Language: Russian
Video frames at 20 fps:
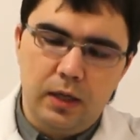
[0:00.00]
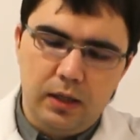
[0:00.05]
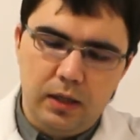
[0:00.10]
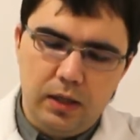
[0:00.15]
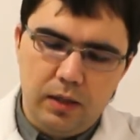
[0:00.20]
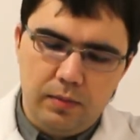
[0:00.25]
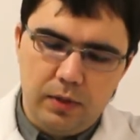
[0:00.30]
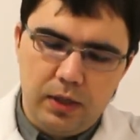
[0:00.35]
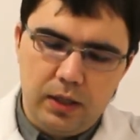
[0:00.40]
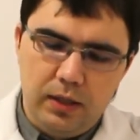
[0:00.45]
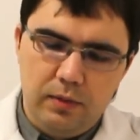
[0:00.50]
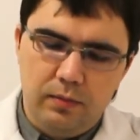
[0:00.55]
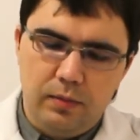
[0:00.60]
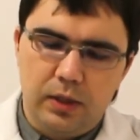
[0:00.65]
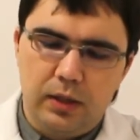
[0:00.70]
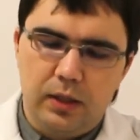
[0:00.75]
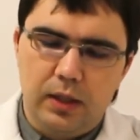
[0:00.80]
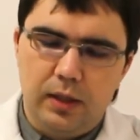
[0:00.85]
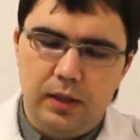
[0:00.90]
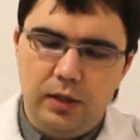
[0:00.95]

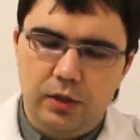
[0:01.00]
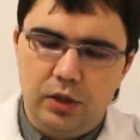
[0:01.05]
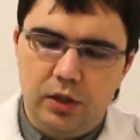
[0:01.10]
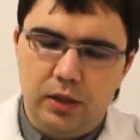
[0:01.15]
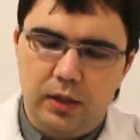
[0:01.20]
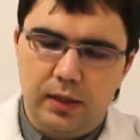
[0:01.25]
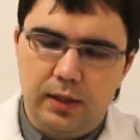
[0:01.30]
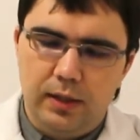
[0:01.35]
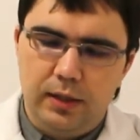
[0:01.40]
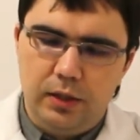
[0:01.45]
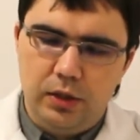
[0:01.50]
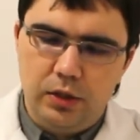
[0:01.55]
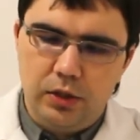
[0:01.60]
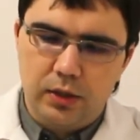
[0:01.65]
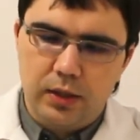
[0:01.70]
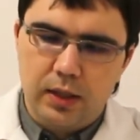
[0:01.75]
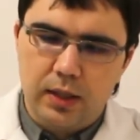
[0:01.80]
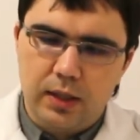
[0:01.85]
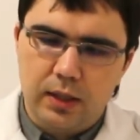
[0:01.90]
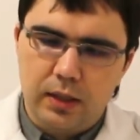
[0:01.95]
необходимо наличие
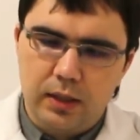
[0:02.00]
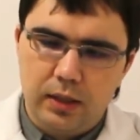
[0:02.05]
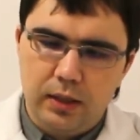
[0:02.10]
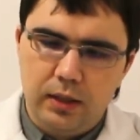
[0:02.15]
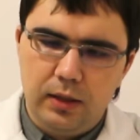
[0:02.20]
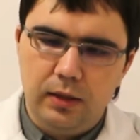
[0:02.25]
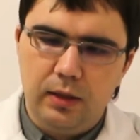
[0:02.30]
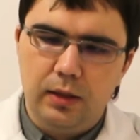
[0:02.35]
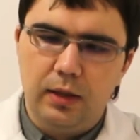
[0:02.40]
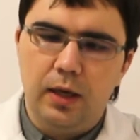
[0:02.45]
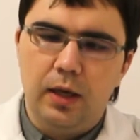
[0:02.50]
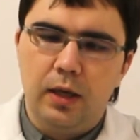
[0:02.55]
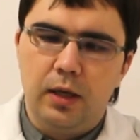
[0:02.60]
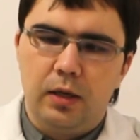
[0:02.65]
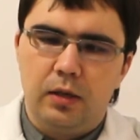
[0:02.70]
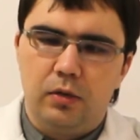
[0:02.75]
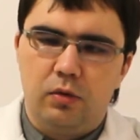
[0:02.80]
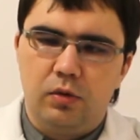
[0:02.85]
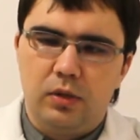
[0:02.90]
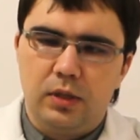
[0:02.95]
клинической картины,
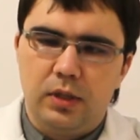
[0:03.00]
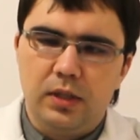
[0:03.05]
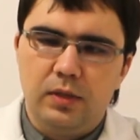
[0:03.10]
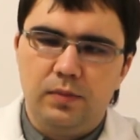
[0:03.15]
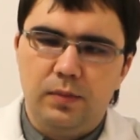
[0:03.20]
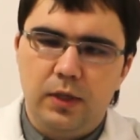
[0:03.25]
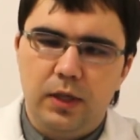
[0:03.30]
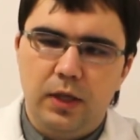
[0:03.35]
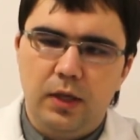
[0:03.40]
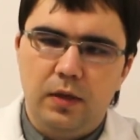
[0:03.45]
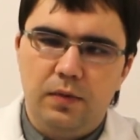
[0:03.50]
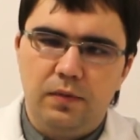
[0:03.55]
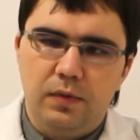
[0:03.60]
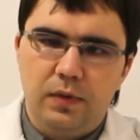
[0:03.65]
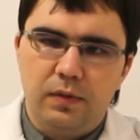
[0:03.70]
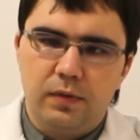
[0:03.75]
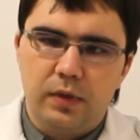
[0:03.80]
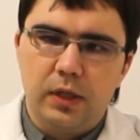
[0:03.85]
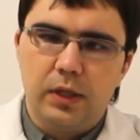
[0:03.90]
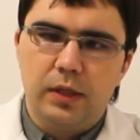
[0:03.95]
то есть изменений в
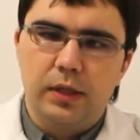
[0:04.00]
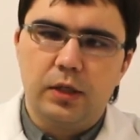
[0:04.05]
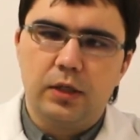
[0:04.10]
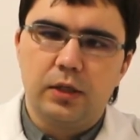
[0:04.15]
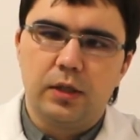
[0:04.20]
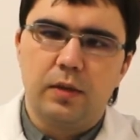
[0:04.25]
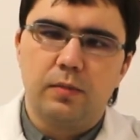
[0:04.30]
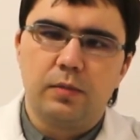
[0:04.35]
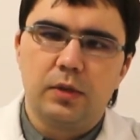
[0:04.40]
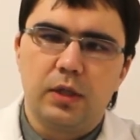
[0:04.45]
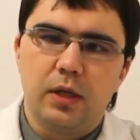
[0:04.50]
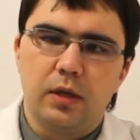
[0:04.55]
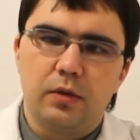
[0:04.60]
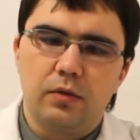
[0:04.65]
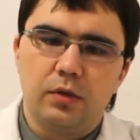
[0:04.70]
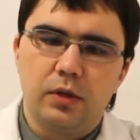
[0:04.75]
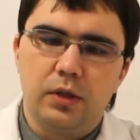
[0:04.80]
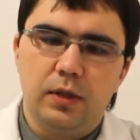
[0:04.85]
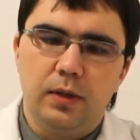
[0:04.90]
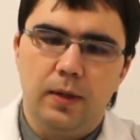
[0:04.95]
неврологическом
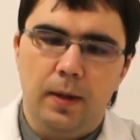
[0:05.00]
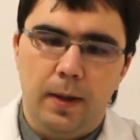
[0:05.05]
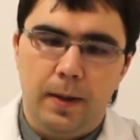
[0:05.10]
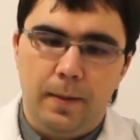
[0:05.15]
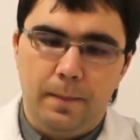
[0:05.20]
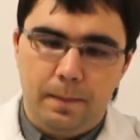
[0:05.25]
статусе,